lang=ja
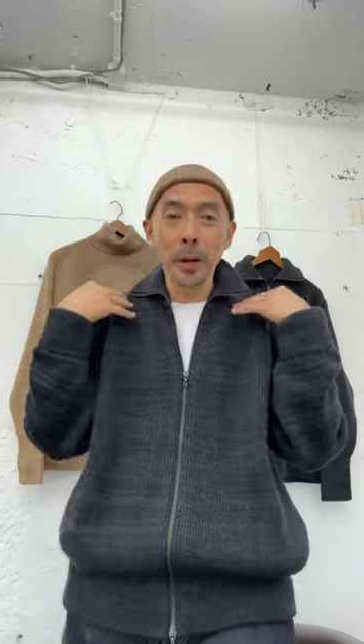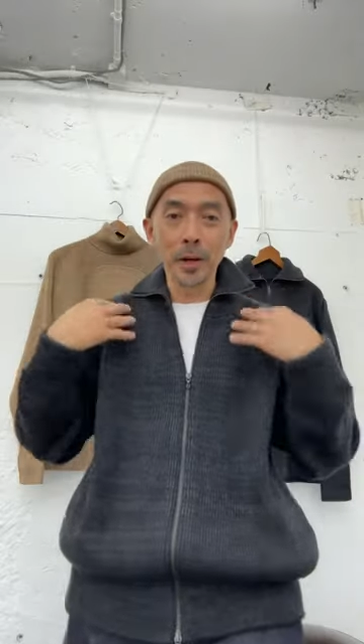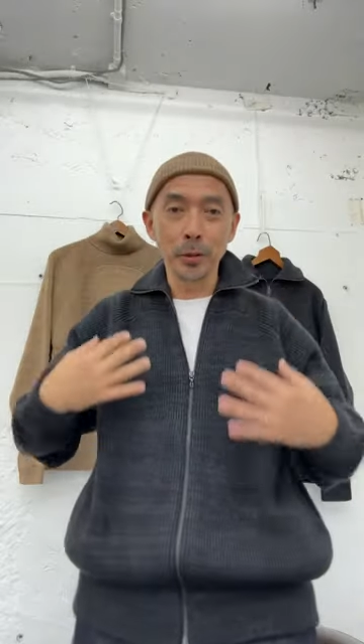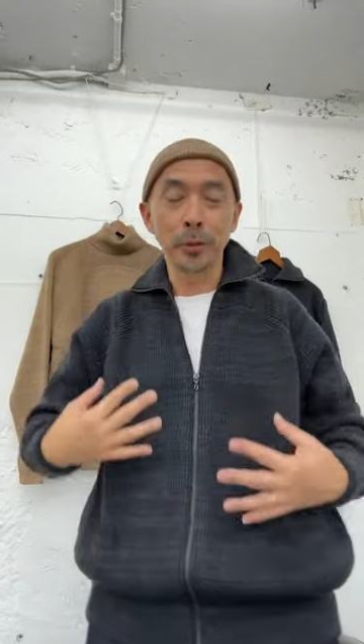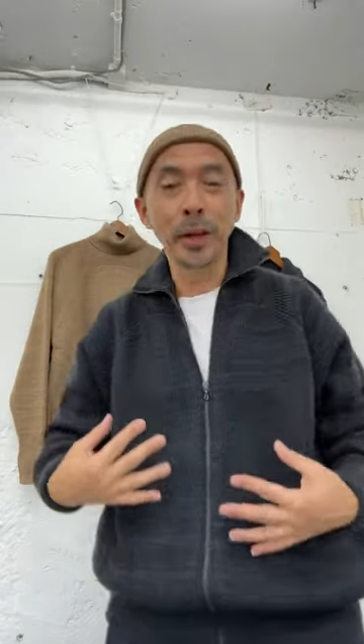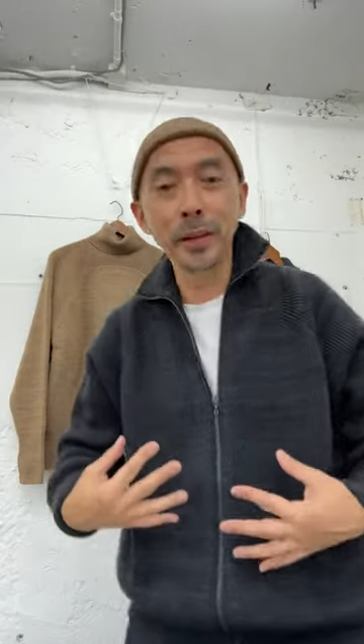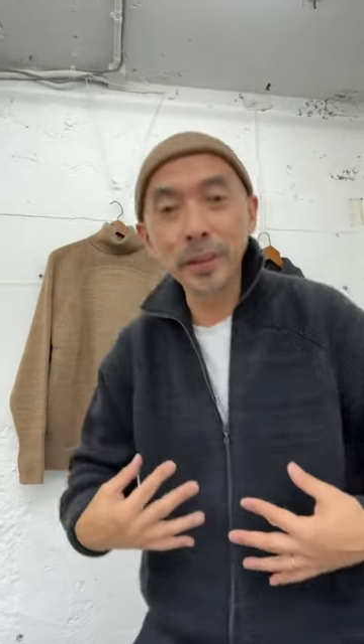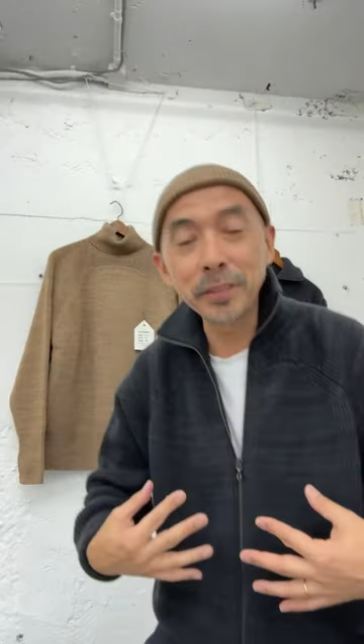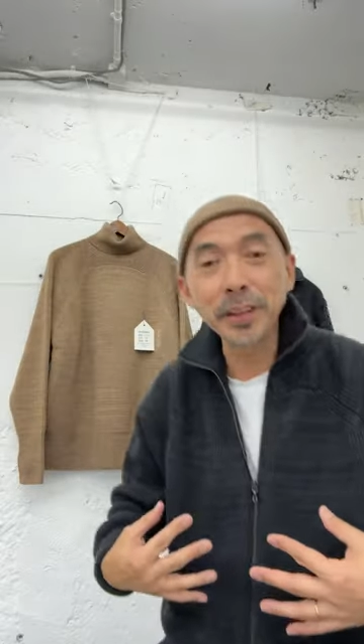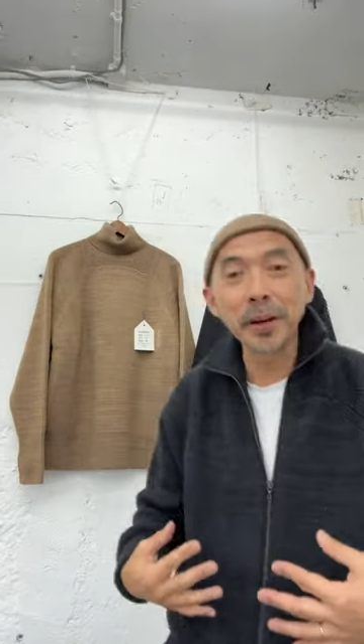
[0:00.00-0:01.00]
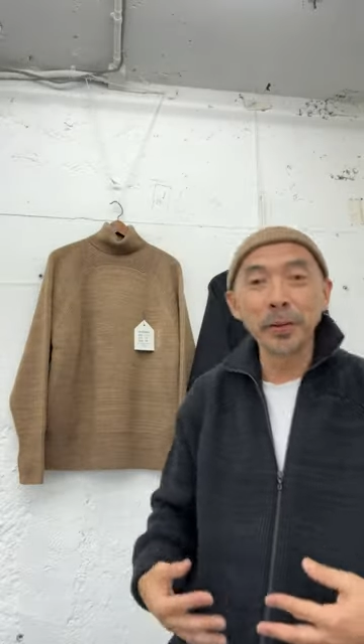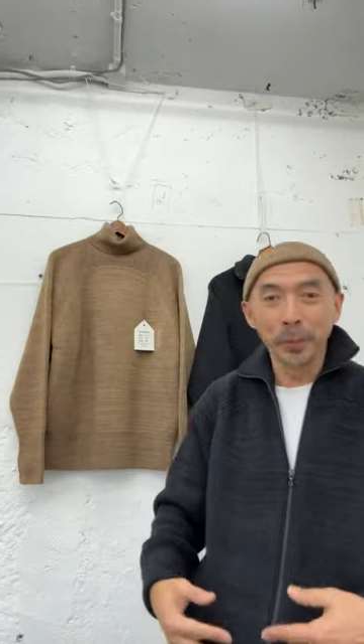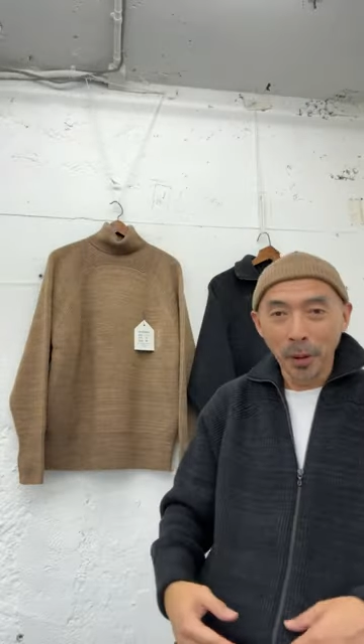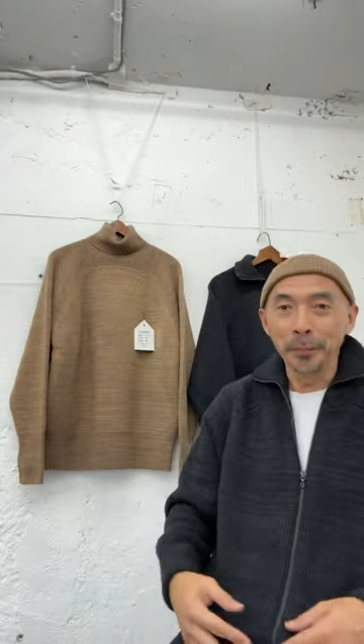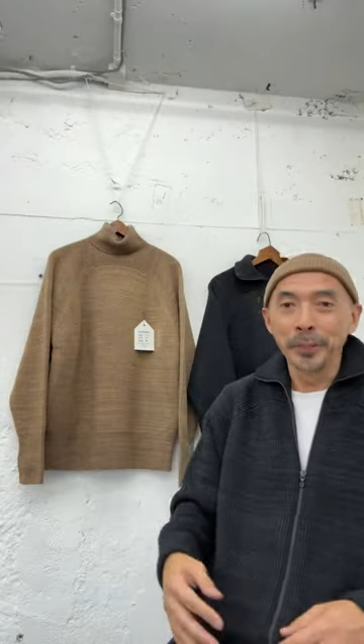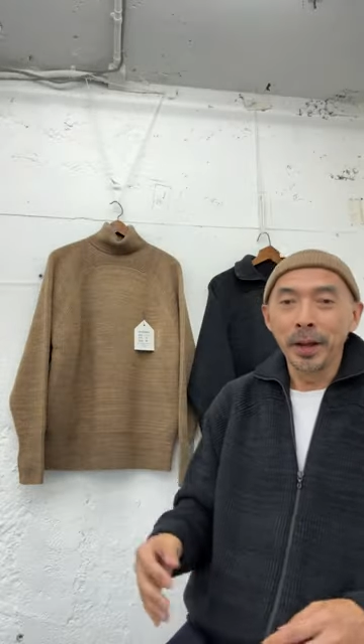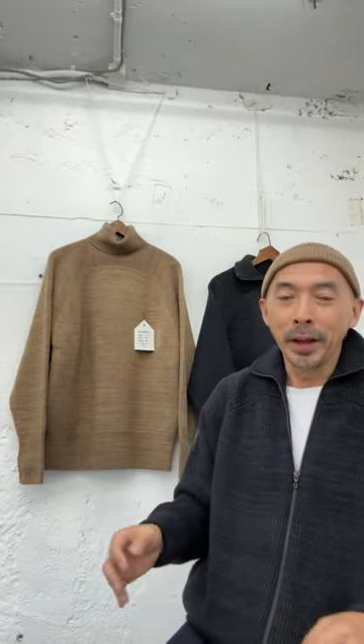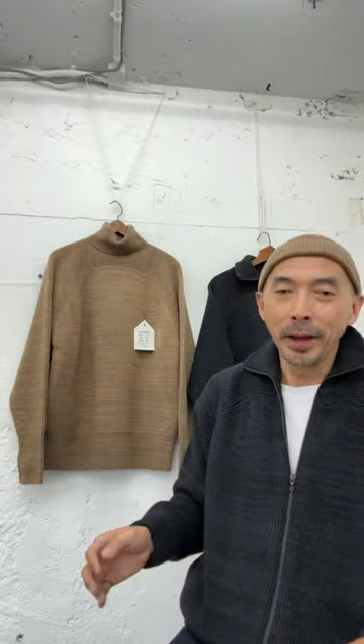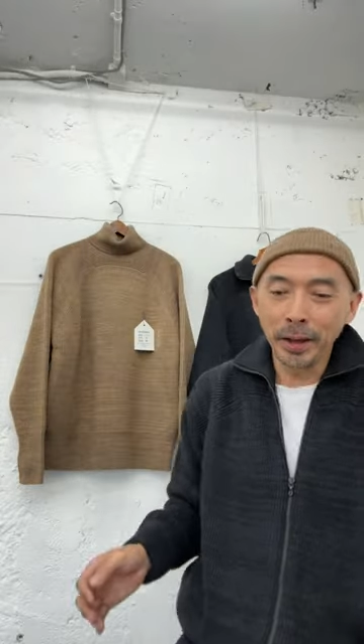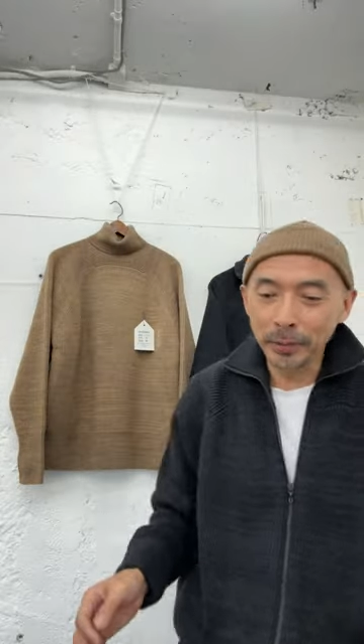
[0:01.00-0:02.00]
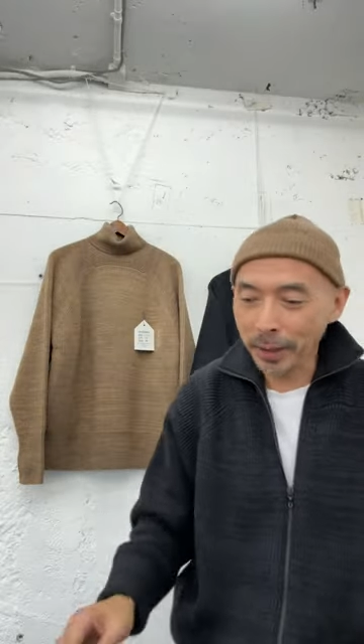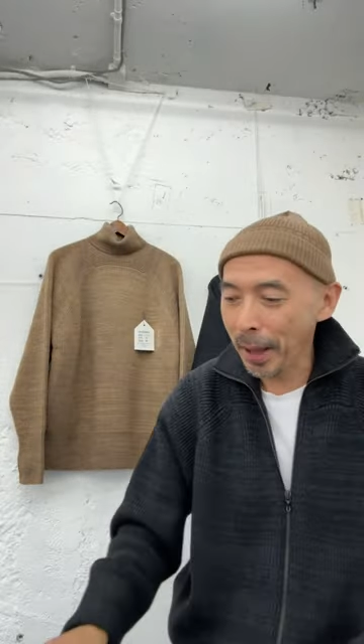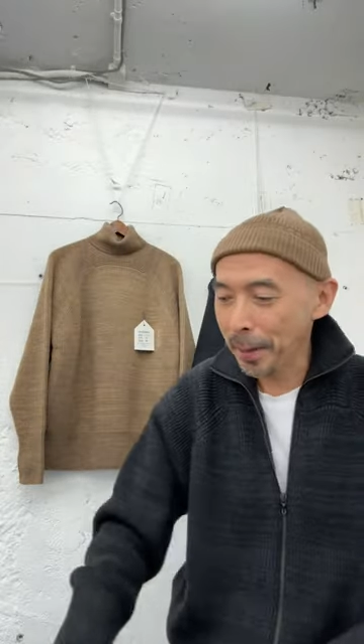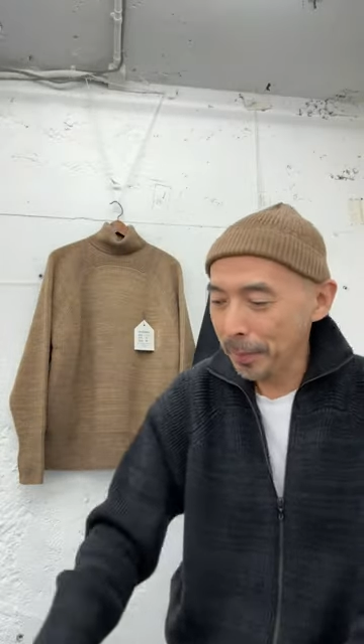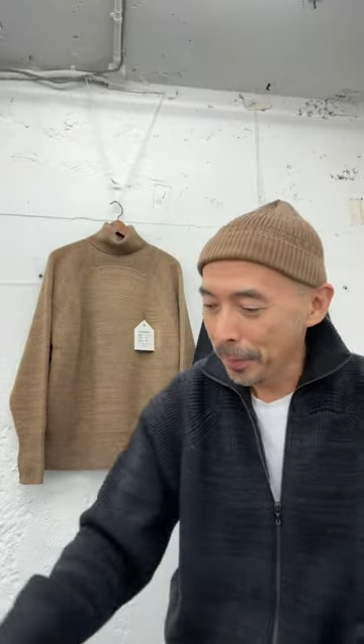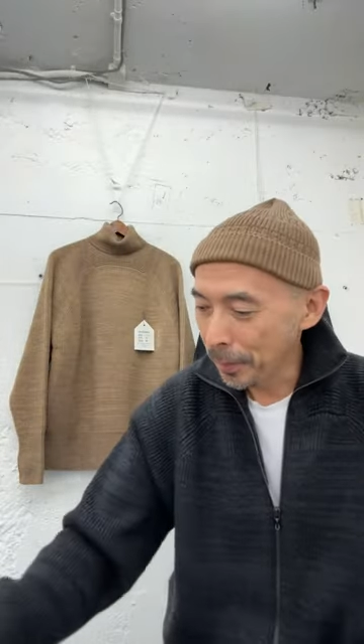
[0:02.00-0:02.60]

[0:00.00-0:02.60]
バージョンなんですけれども、えー、っとね、